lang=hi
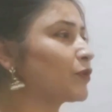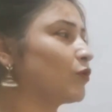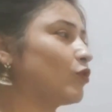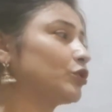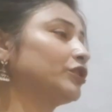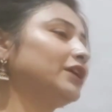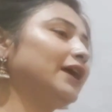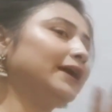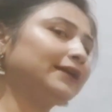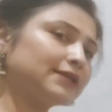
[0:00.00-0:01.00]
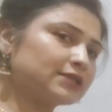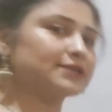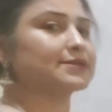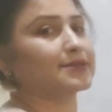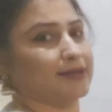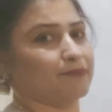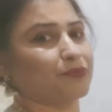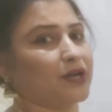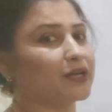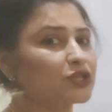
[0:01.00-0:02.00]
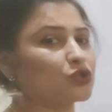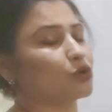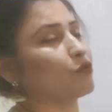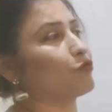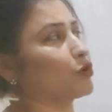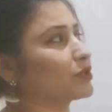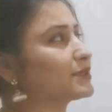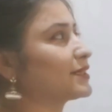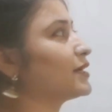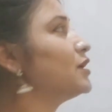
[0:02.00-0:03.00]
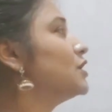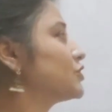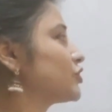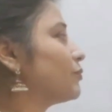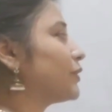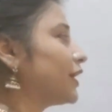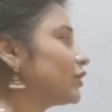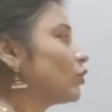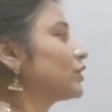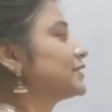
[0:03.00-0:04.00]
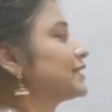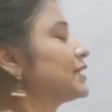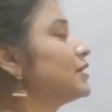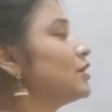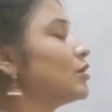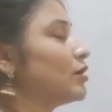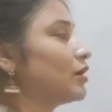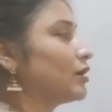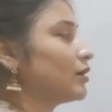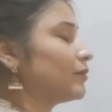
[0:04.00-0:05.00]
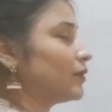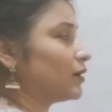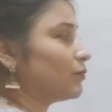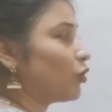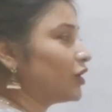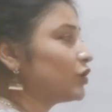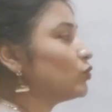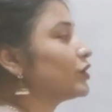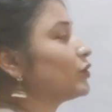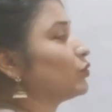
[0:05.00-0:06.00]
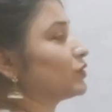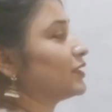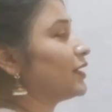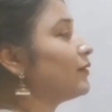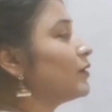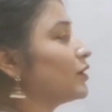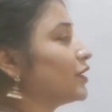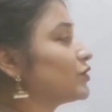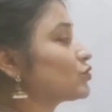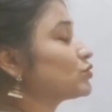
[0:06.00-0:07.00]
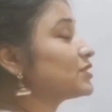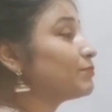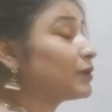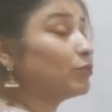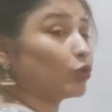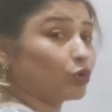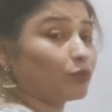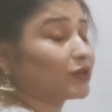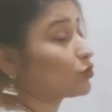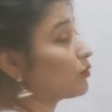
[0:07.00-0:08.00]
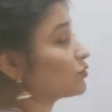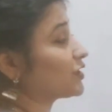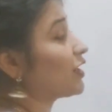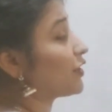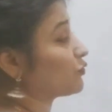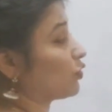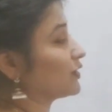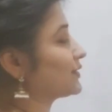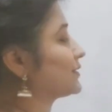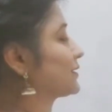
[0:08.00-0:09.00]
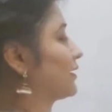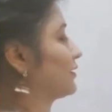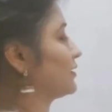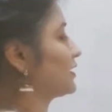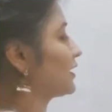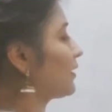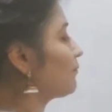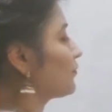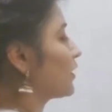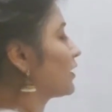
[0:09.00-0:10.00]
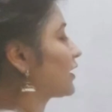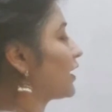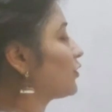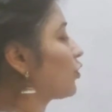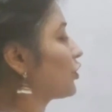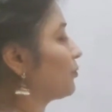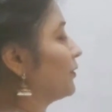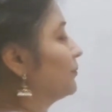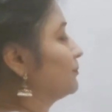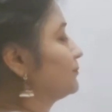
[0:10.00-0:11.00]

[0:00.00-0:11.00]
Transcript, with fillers: वाटर की एडिशन एडिशन से एडिशन ऑफ वाटर से जब ब्रेक डाउन किसी मॉलिक्यूल की होती है इनटू सिंपल मोनोमर तो हम उसे हाइड्रोलिसिस कहते हैं ठीक है कैन नॉट बी